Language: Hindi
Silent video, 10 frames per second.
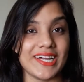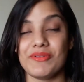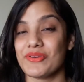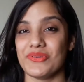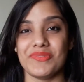
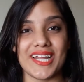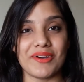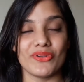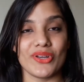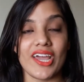बिल्कुल भी ना
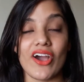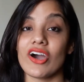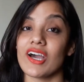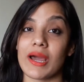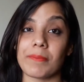भूलें और अगर
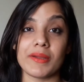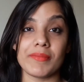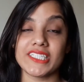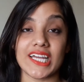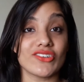आपने मेरे
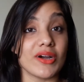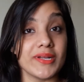चैनल को अभी